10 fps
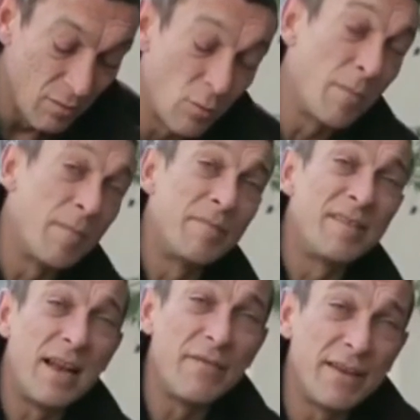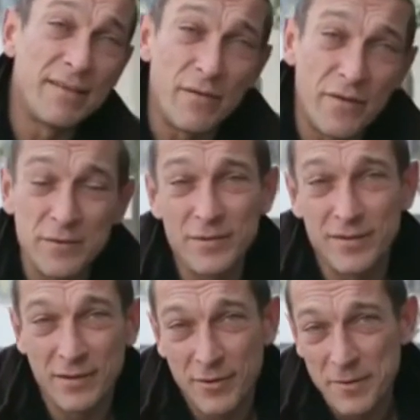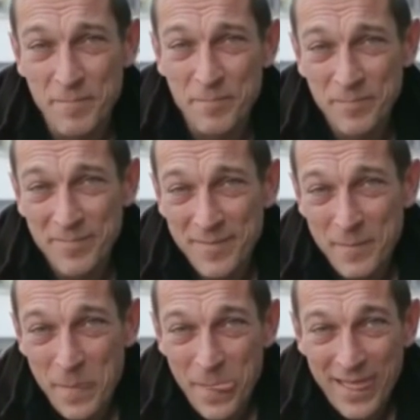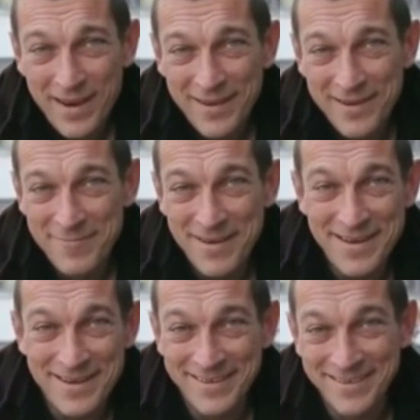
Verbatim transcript: même si elle avait des enfants, tu sais quoi, eh ben,